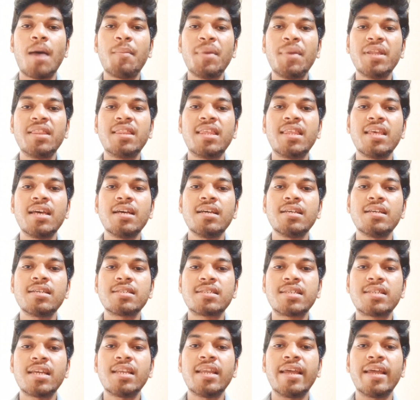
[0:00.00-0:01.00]
அமர்த்தியா
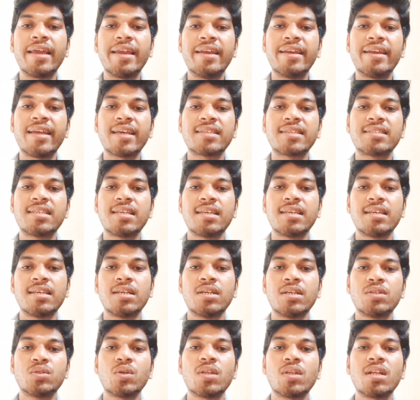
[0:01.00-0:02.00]
சென் இண்டெக்ஸ்
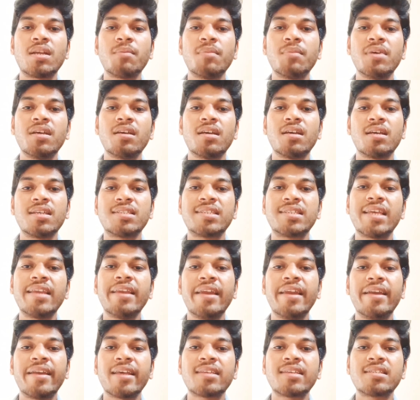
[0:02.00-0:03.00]
ஸோ அதை நம்ம
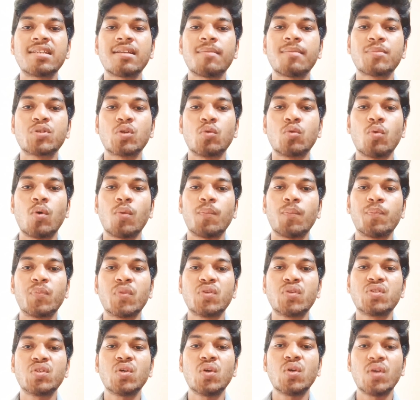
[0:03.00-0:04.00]
சென் இண்டெக்ஸ்ன்னு நம்ம சொல்லுவோம்
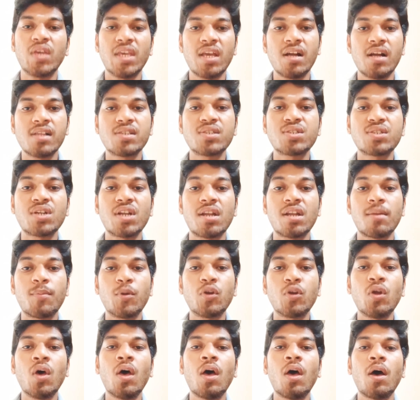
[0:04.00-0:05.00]
ஸோ ஹி ஆல்சோ ஸ்டடிட்
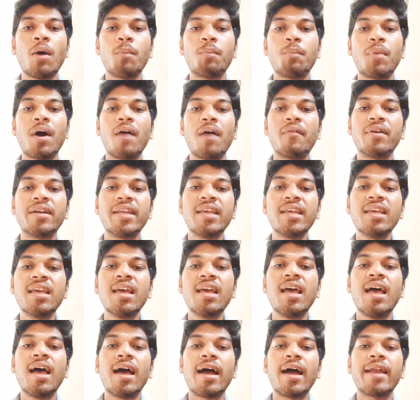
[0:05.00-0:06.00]
அபவுட் பாவர்ட்டி
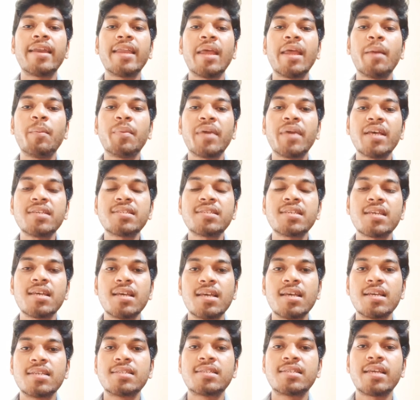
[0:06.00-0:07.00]
அண்ட் நேம் டெஸ்
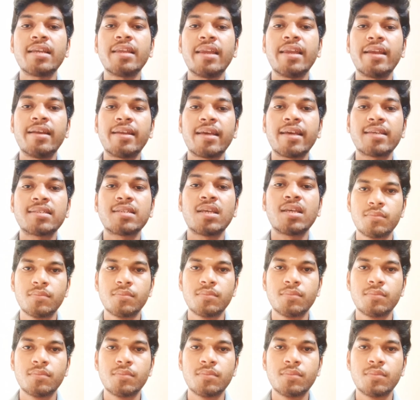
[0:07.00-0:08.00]
சென் இண்டெக்ஸ்
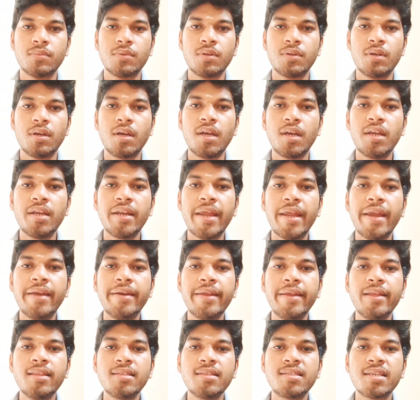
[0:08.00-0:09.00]
இன்
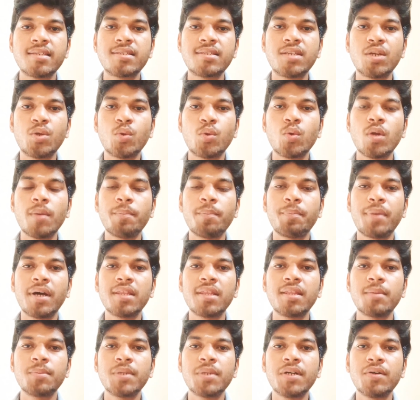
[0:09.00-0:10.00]
நைன்டீன் சிக்ஸ்டி டூ நம்ம
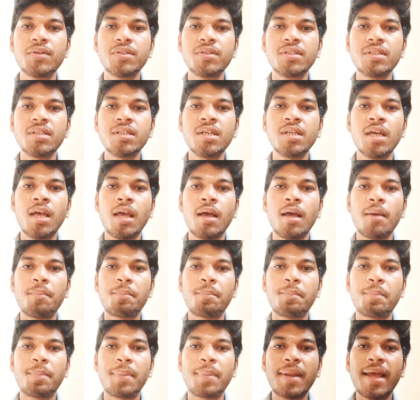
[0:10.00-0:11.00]
பார்த்தோம்னா வந்து
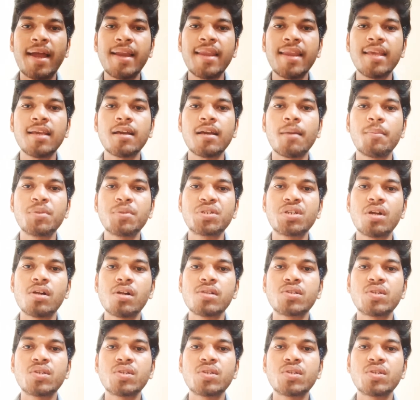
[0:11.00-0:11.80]
பிளானிங் கமிஷன்